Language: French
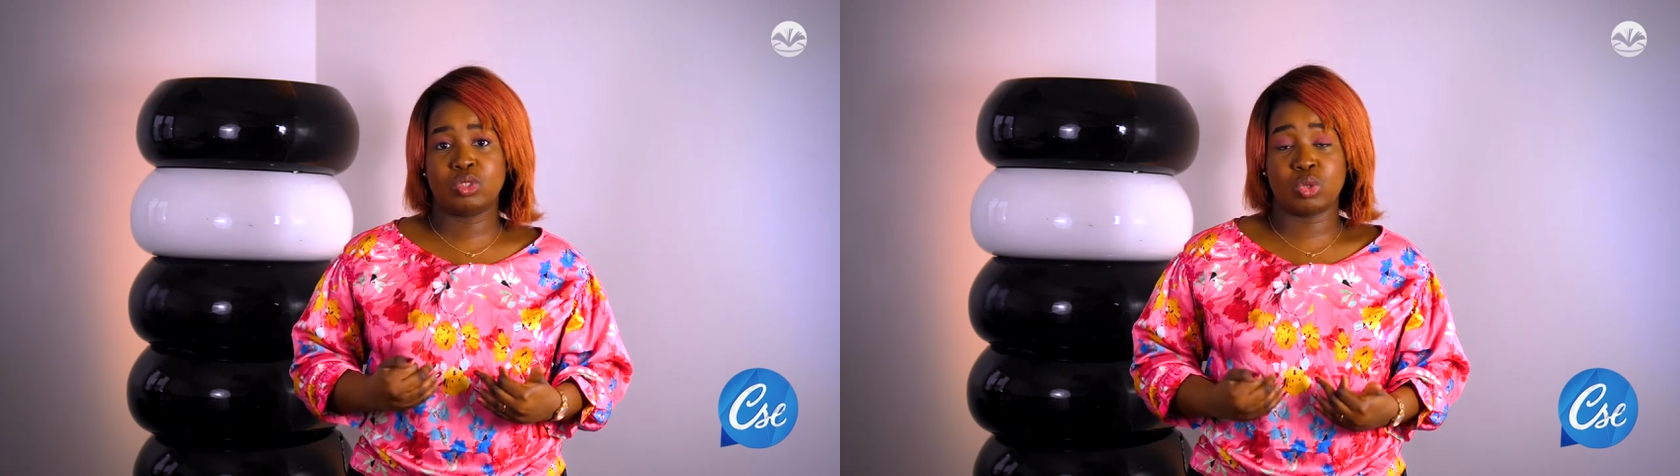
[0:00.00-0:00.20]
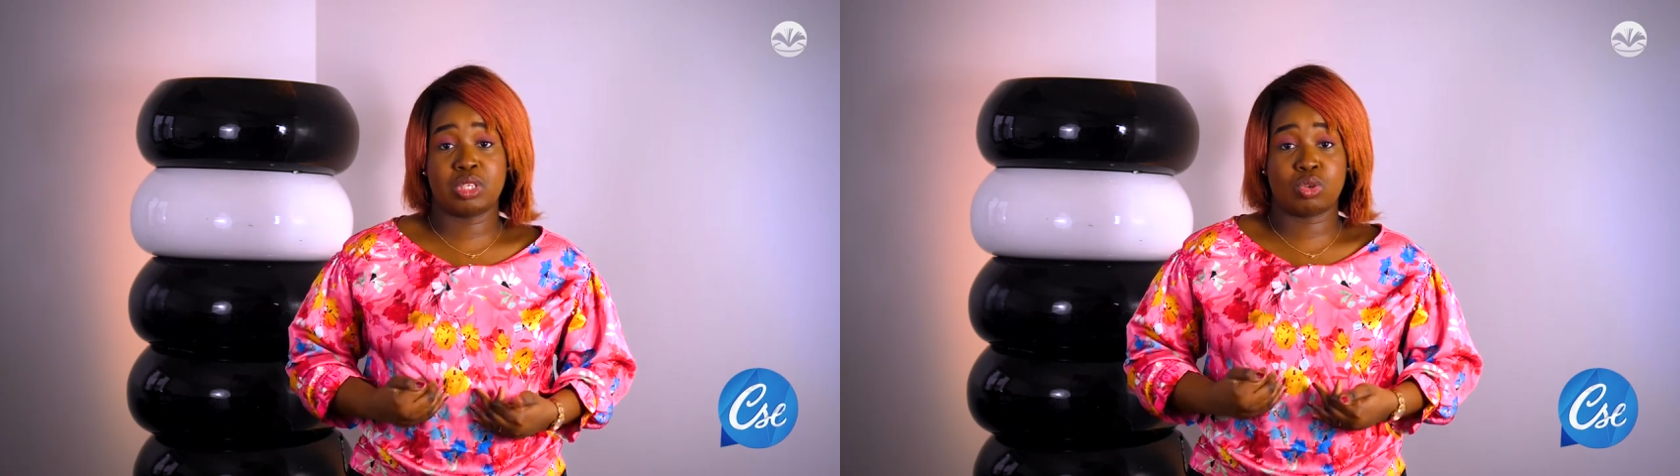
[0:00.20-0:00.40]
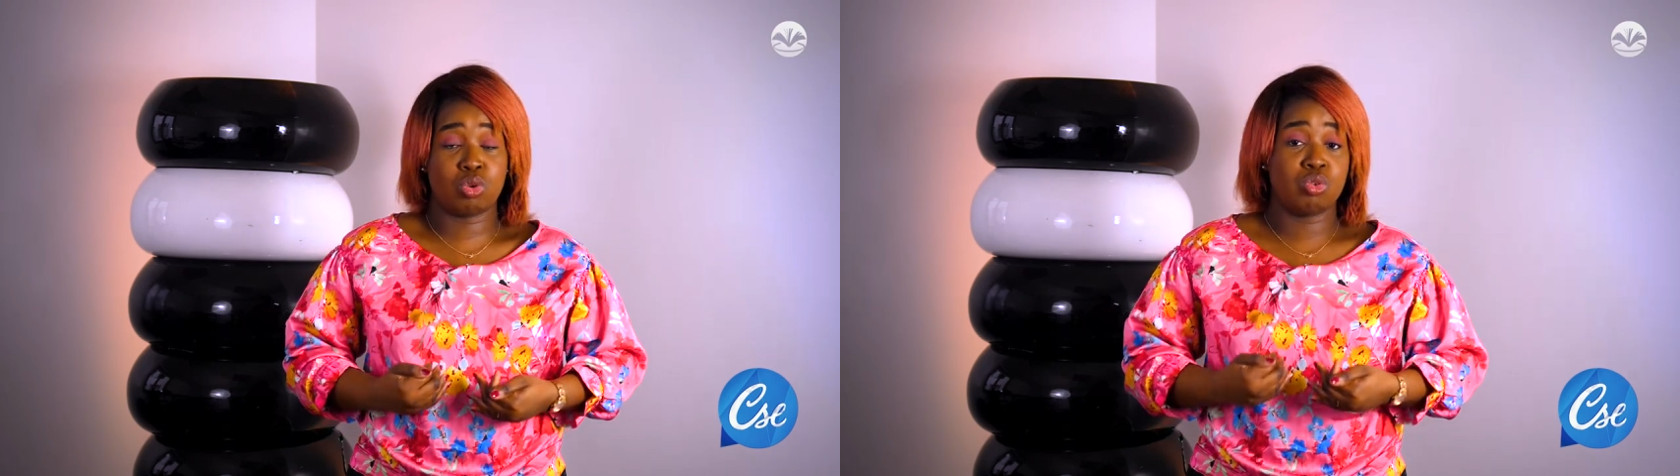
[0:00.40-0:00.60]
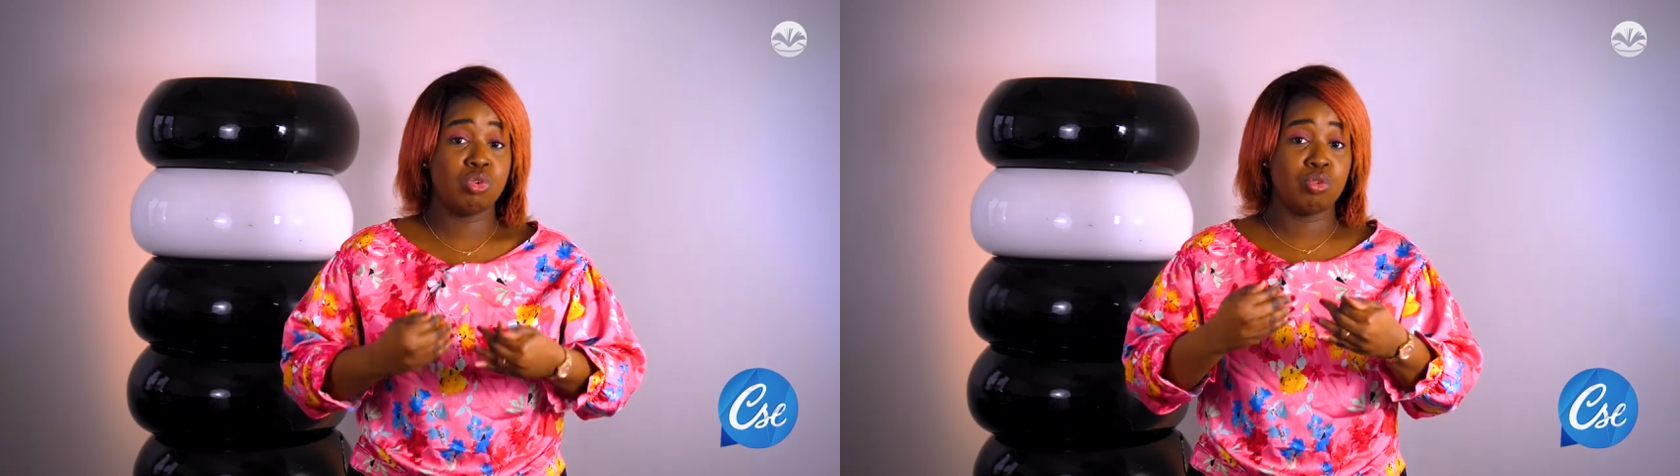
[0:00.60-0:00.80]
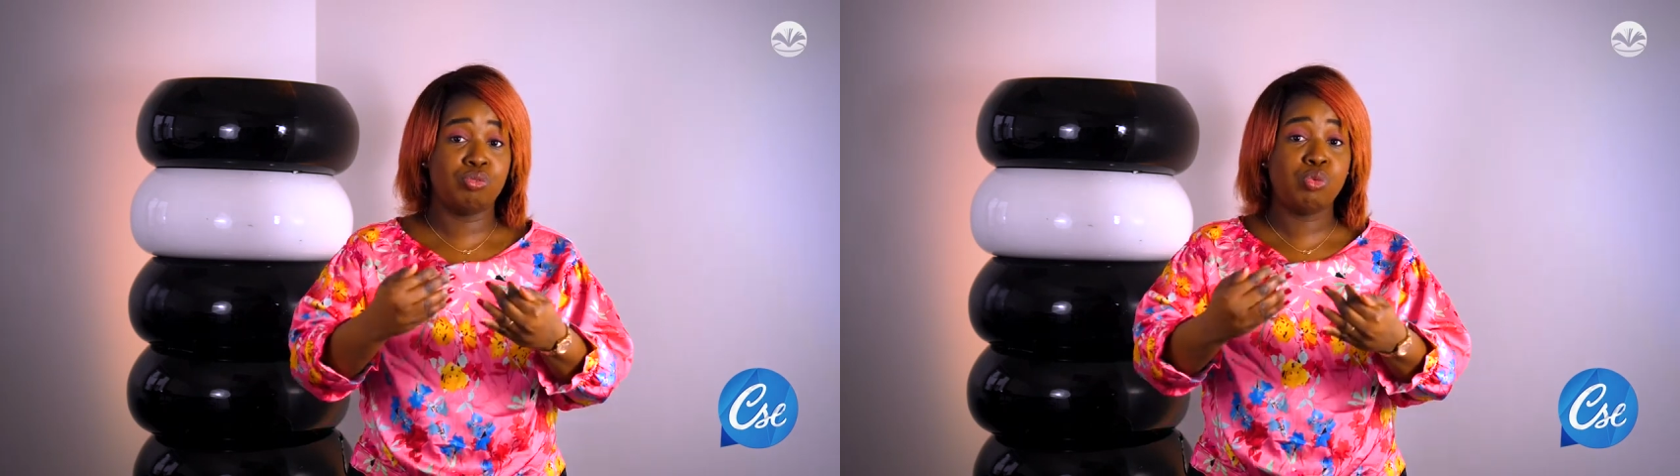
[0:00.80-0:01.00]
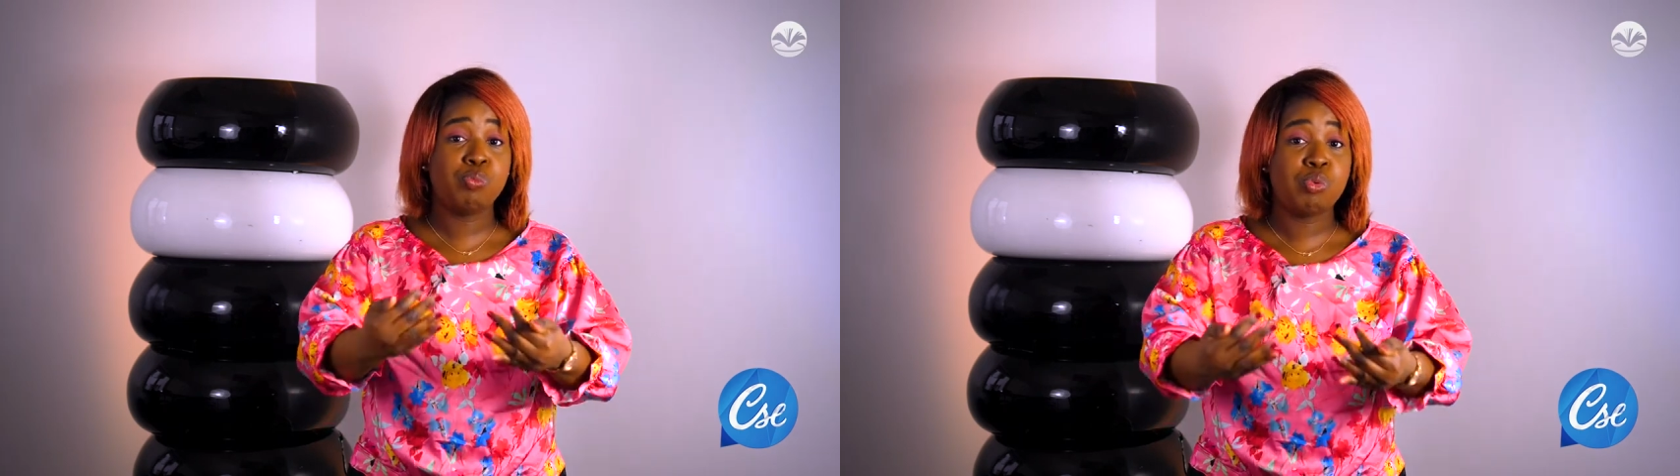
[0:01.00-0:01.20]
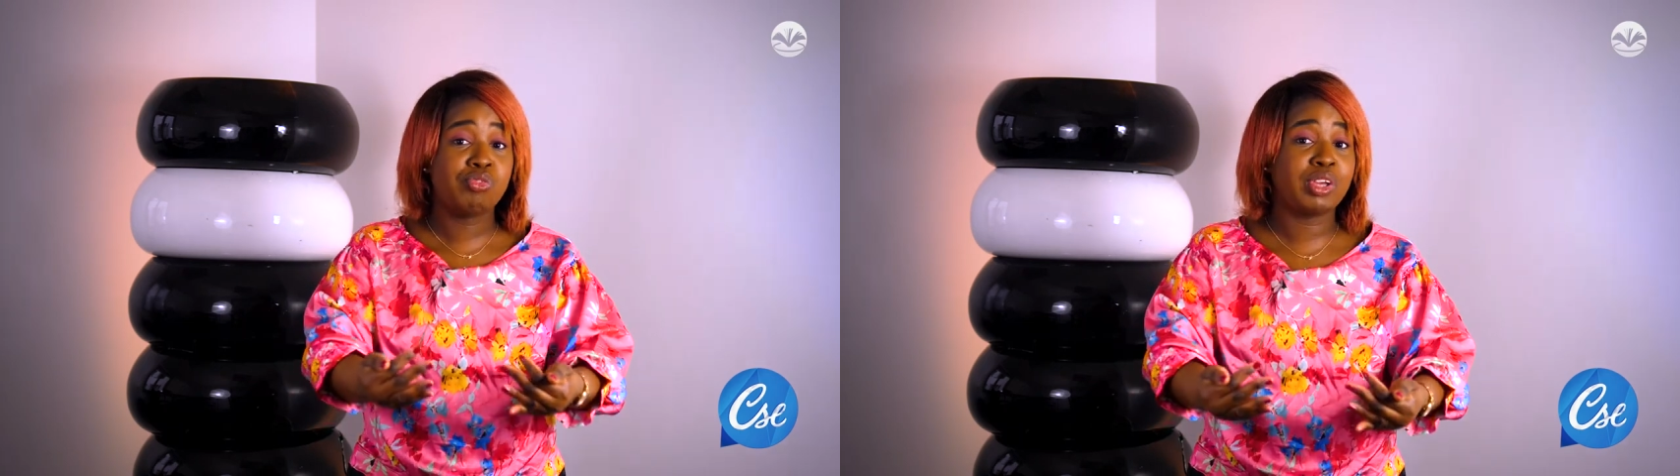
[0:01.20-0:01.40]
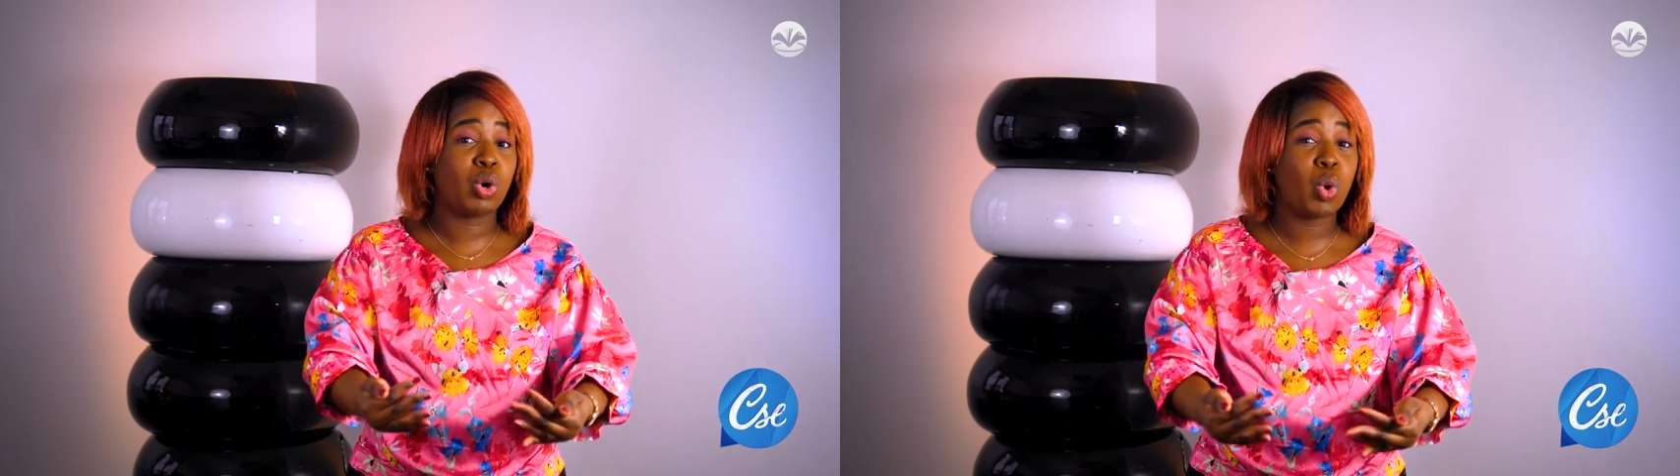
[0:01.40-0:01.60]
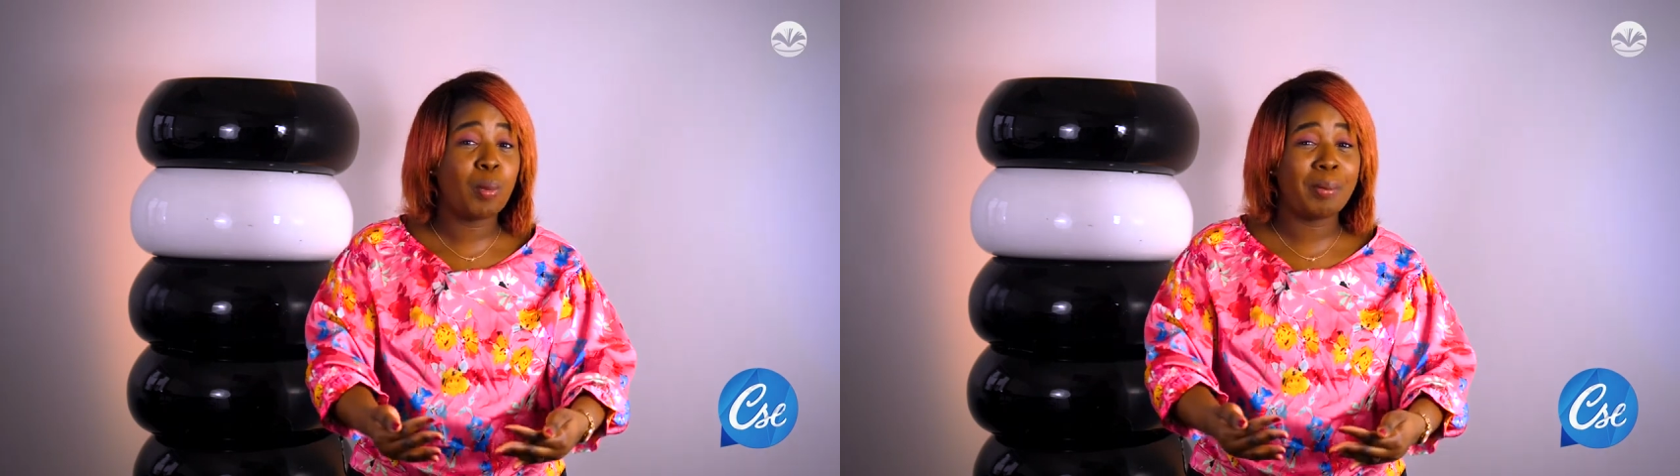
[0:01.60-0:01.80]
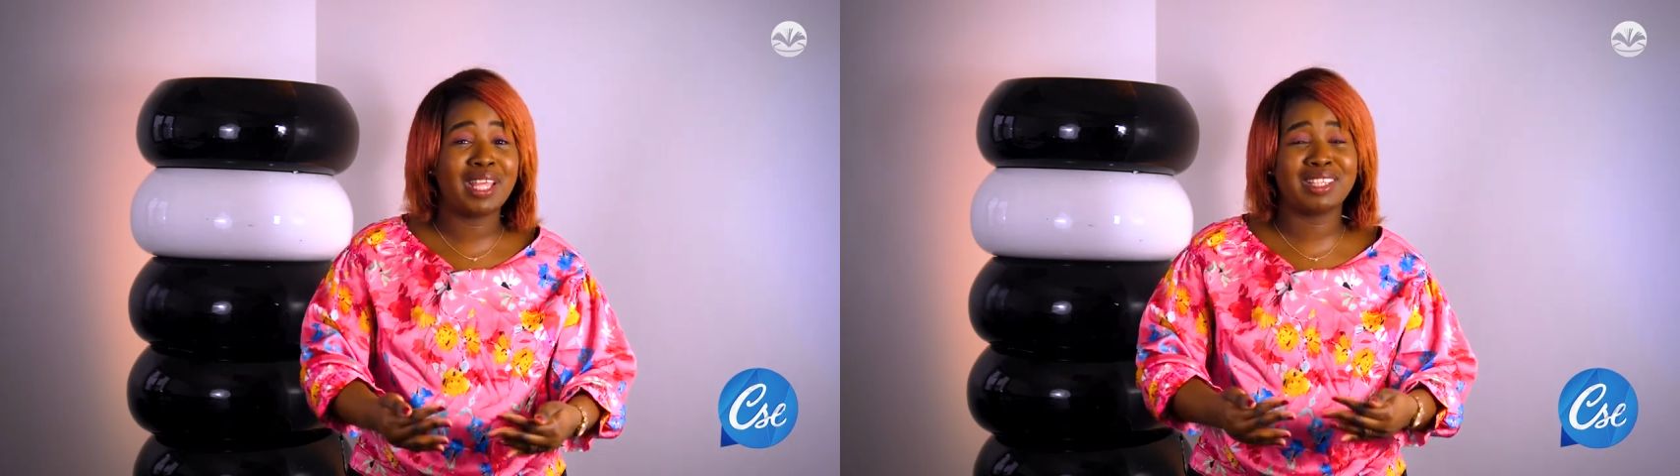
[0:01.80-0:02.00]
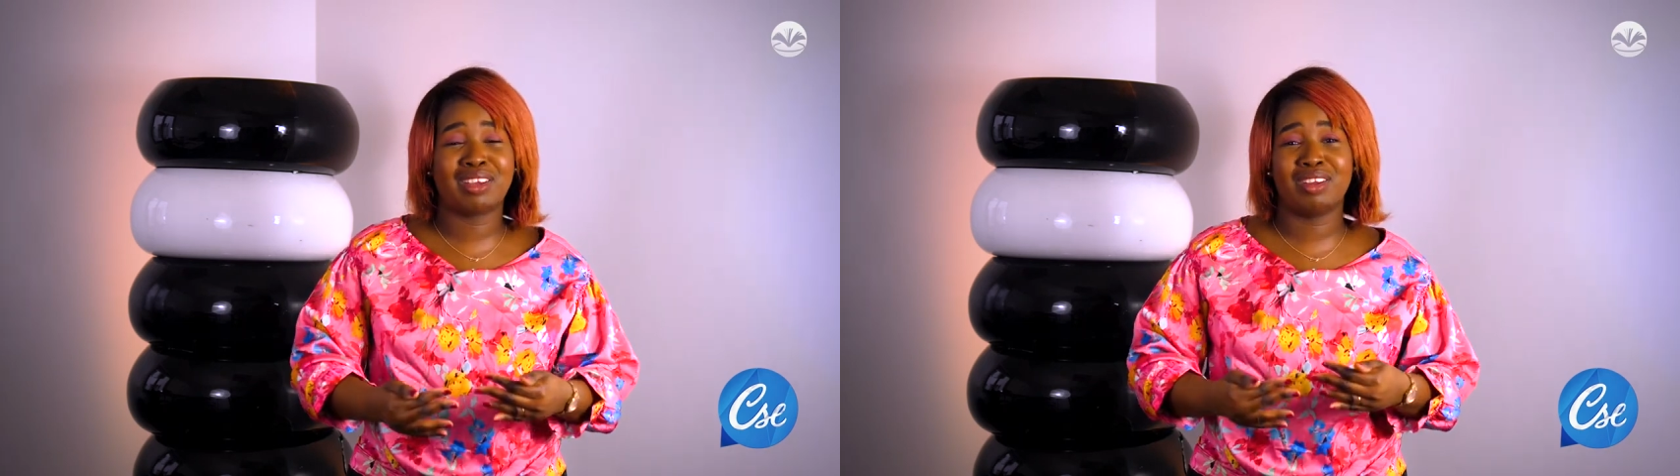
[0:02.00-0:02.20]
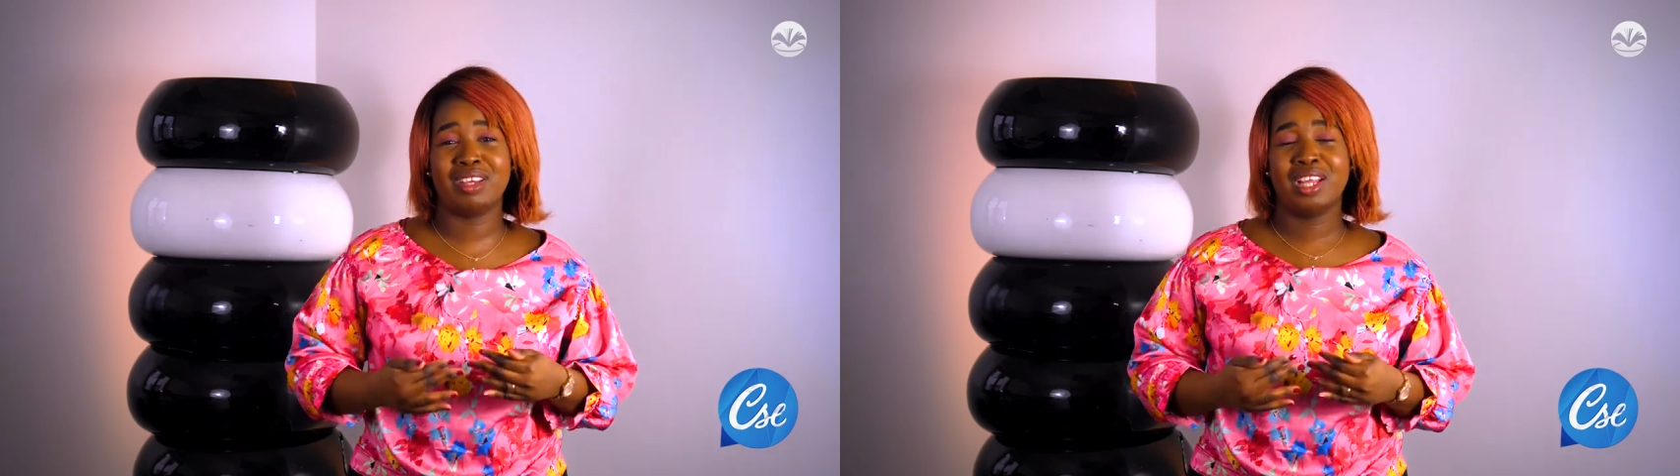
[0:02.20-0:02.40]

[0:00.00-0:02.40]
ce que vous pouvez remettre